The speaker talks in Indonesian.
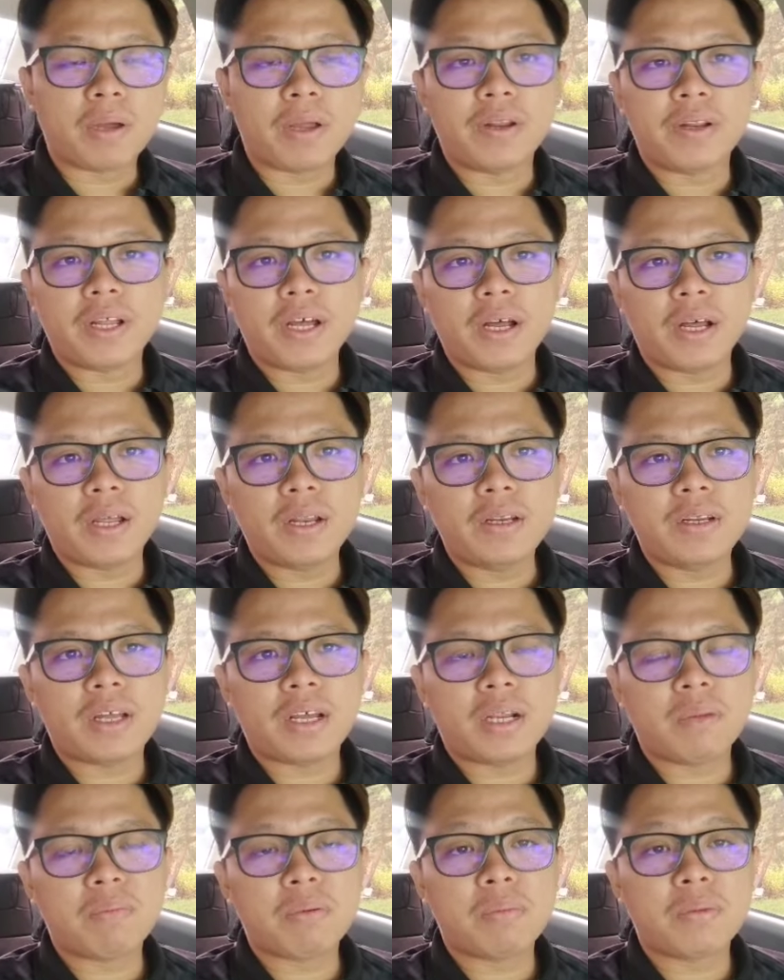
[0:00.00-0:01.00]
pandangan
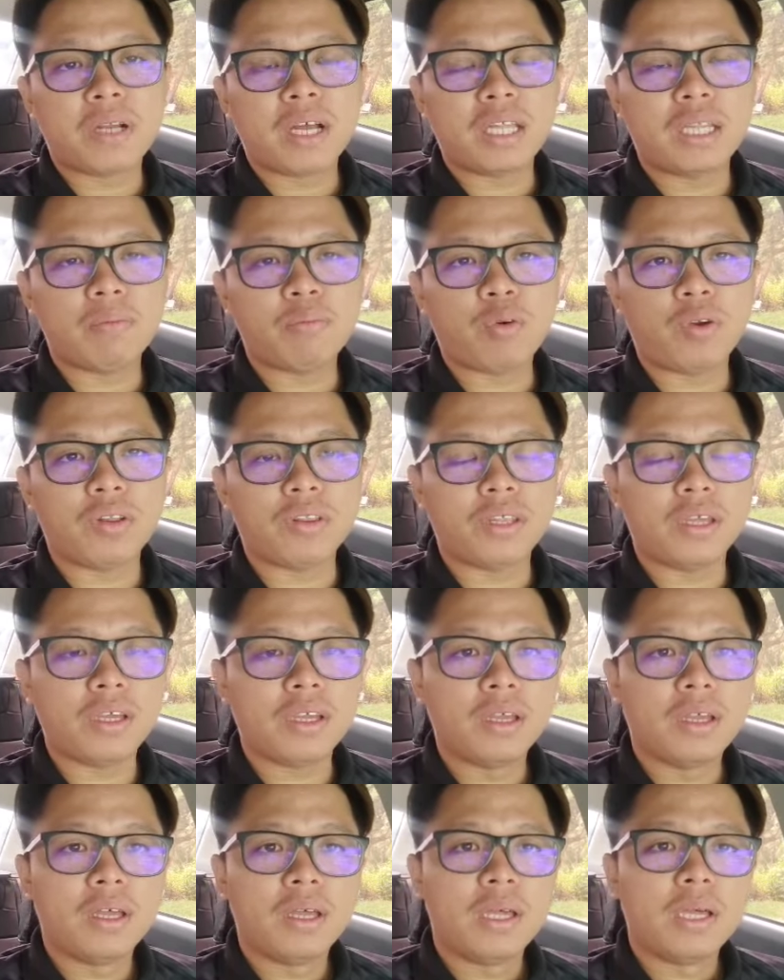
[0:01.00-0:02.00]
dari pemerhati
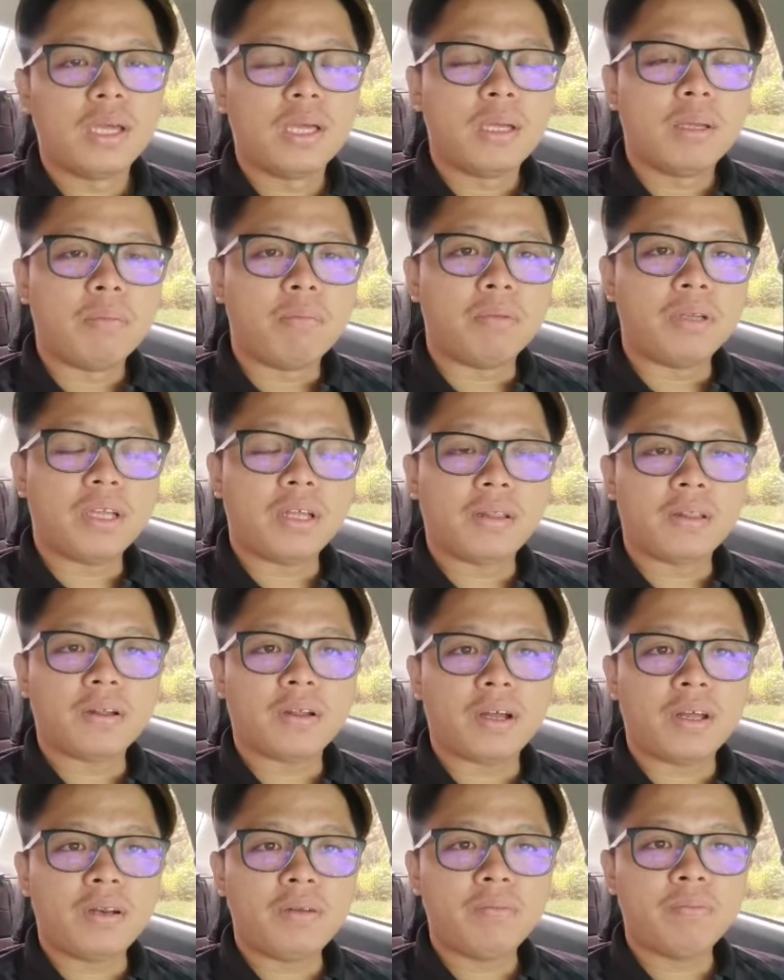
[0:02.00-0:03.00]
politik
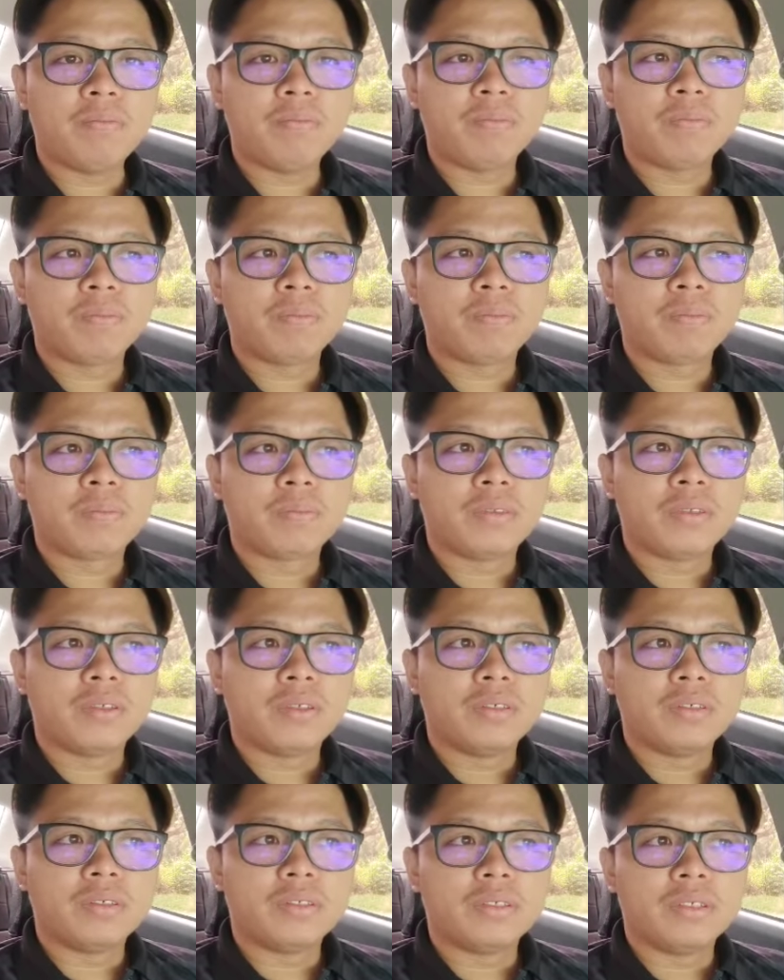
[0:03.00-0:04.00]
menyatakan
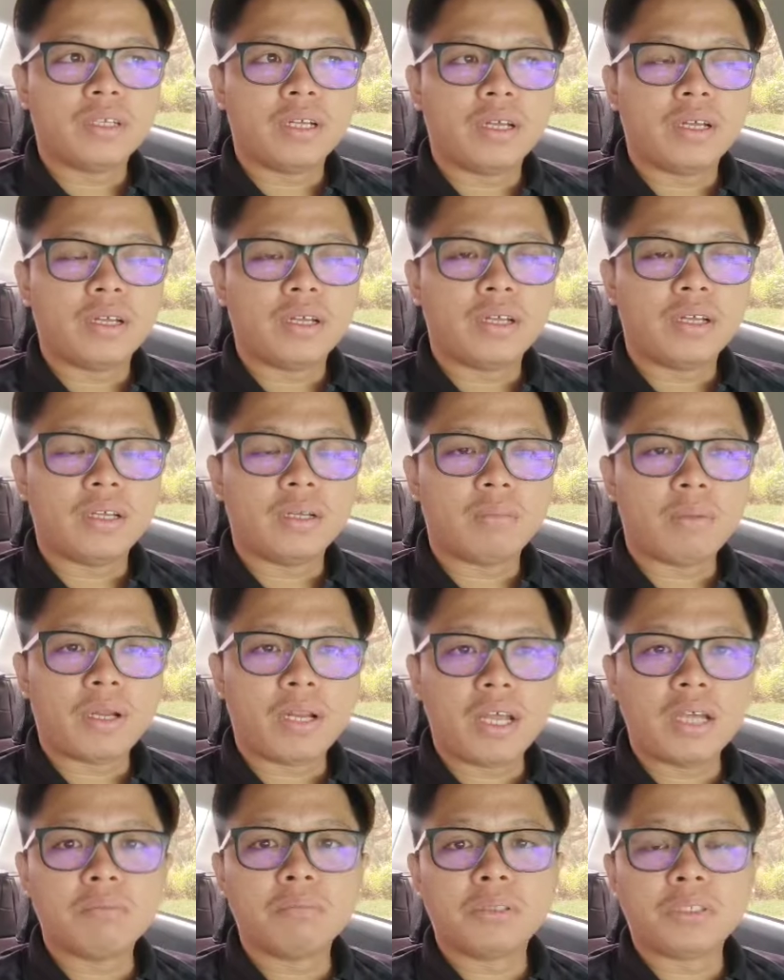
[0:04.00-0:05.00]
Um,
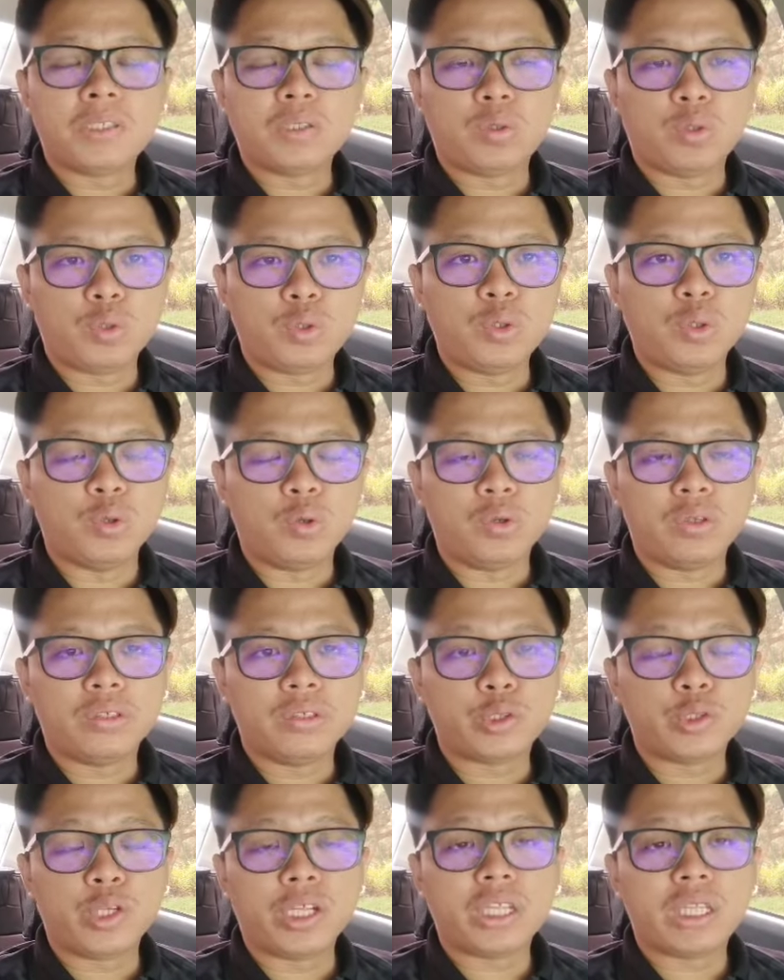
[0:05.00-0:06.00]
ada yang bersetuju
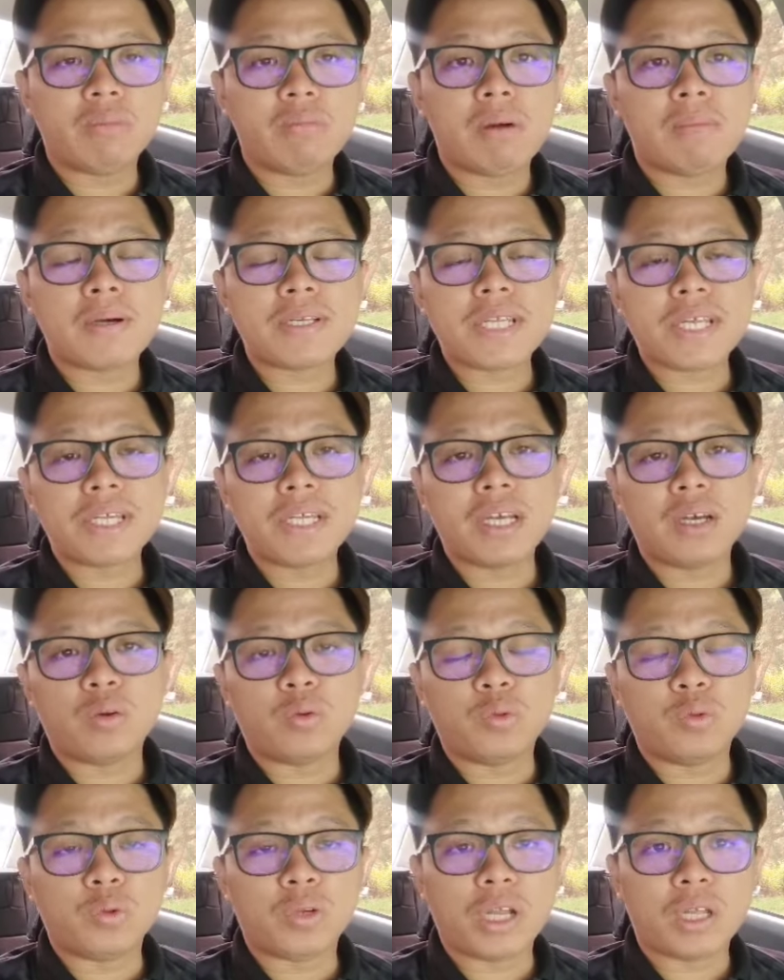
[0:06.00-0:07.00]
sudah tiba masanya
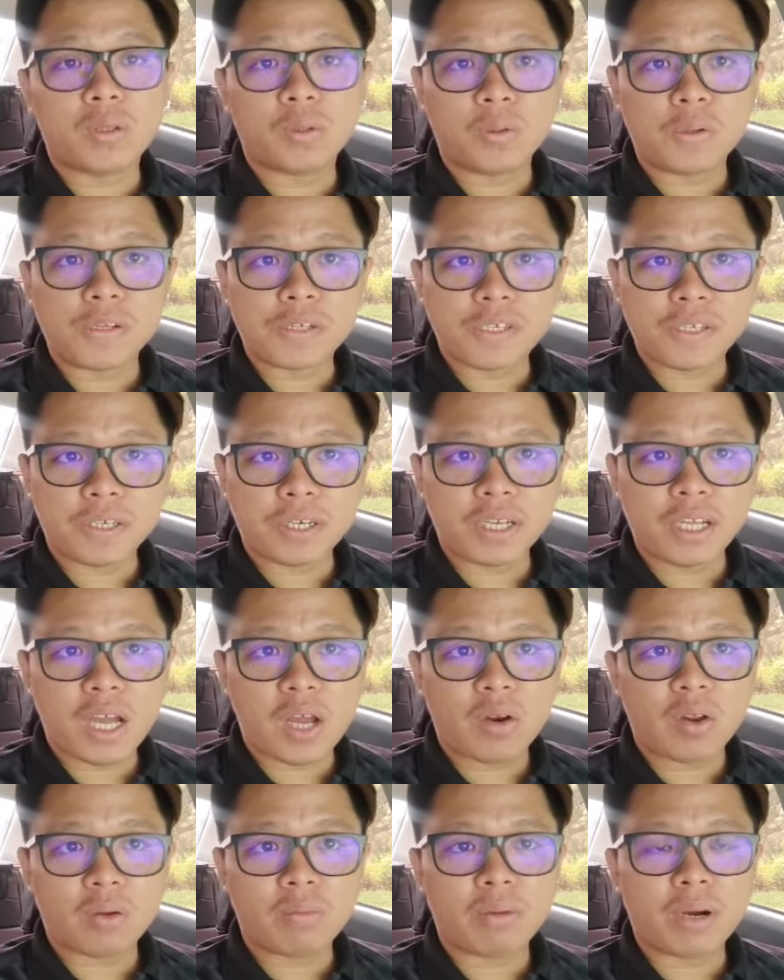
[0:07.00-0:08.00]
untuk Datuk Seri
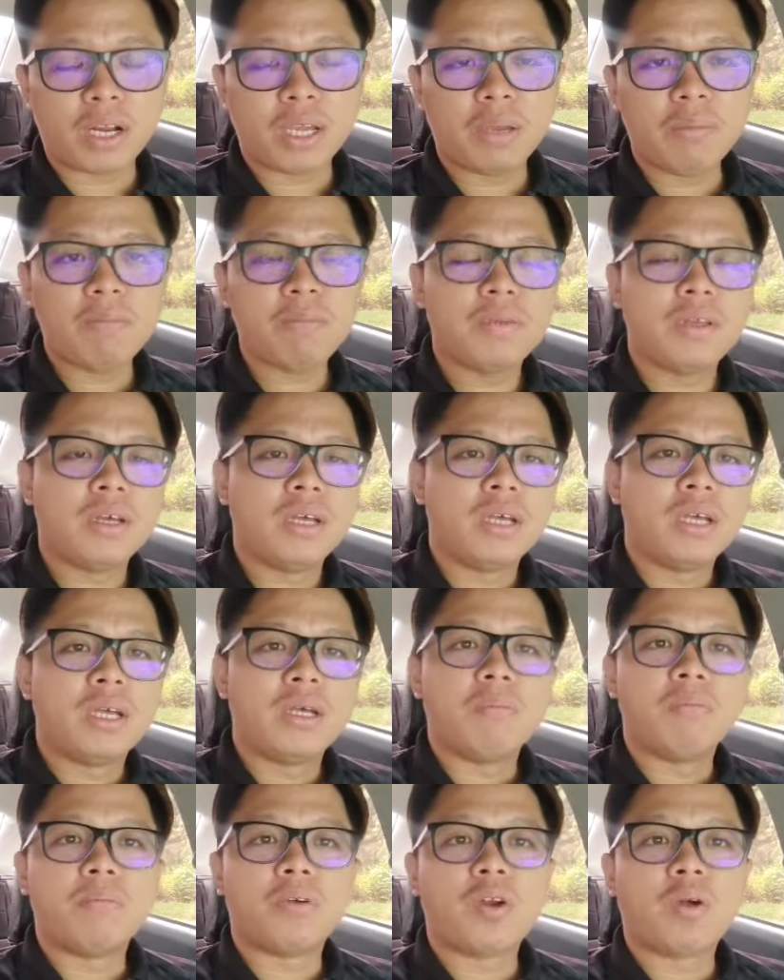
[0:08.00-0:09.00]
Anwar Ibrahim
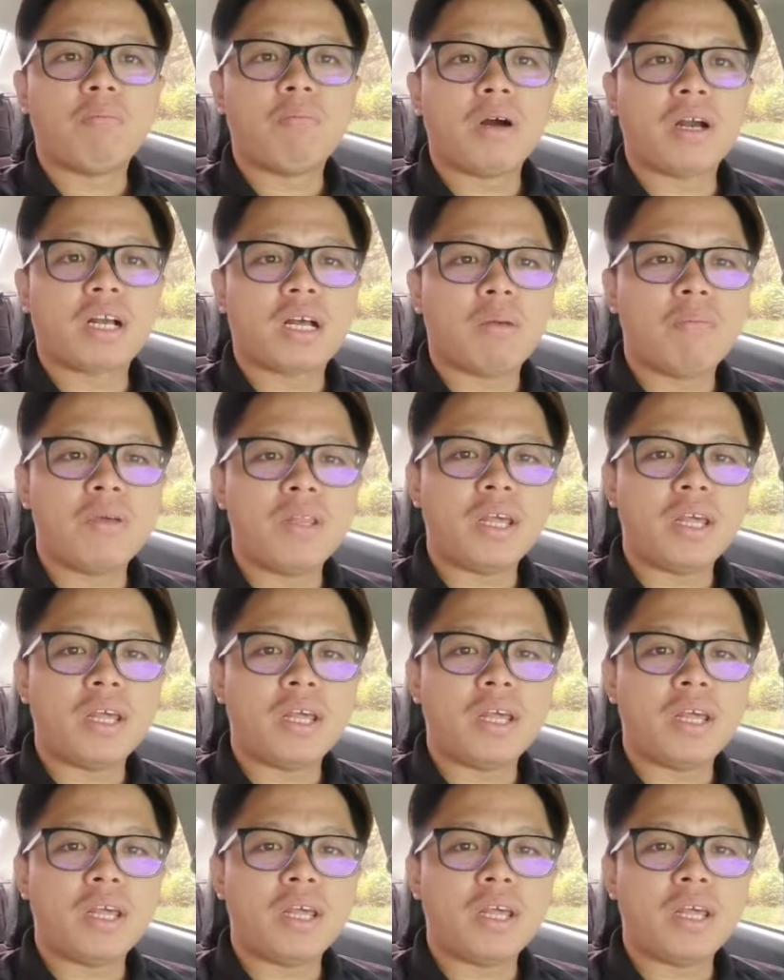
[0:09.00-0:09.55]
merombak